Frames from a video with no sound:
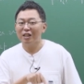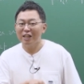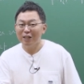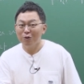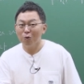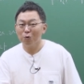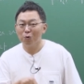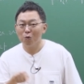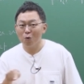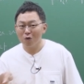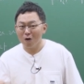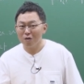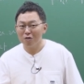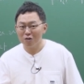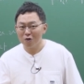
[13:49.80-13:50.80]
기독교
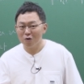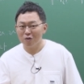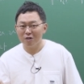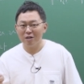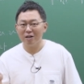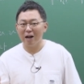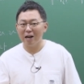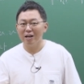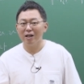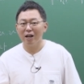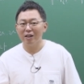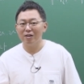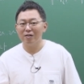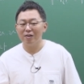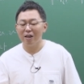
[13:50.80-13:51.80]
경전을
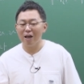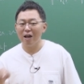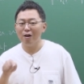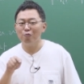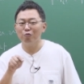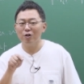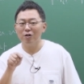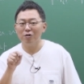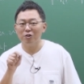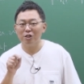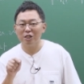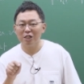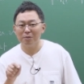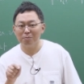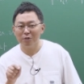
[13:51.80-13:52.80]
간행했는데 우리는
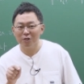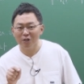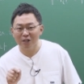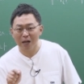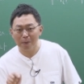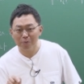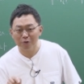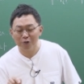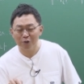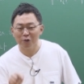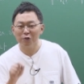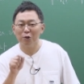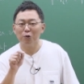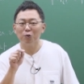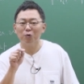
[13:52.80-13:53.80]
70년
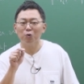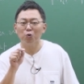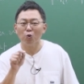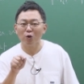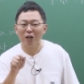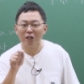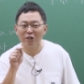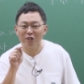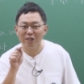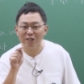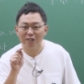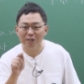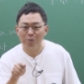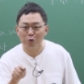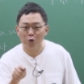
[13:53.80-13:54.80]
앞서서
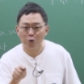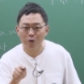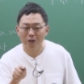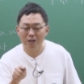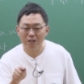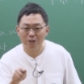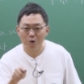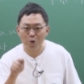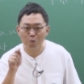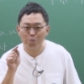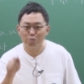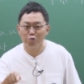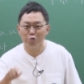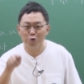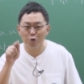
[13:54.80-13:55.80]
똑같은 금속
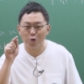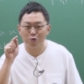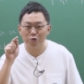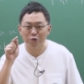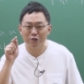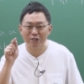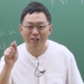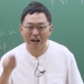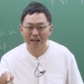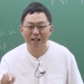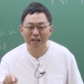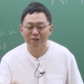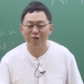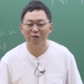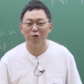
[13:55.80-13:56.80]
활자로 불교 형전을
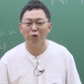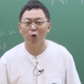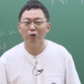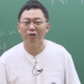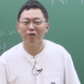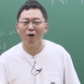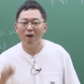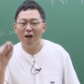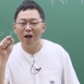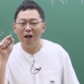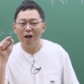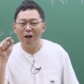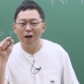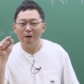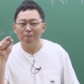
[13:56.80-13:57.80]
간행했어요. 그것도
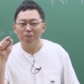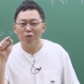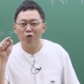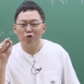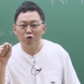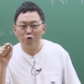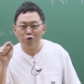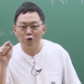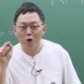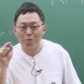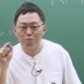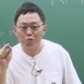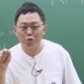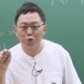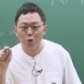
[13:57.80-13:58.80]
어디서?
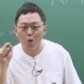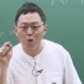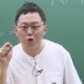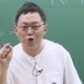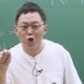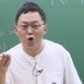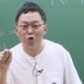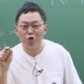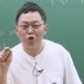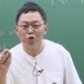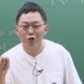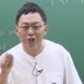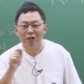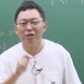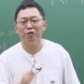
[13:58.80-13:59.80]
충청북도
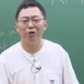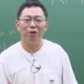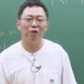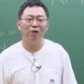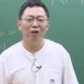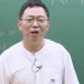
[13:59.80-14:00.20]
청주시에서요.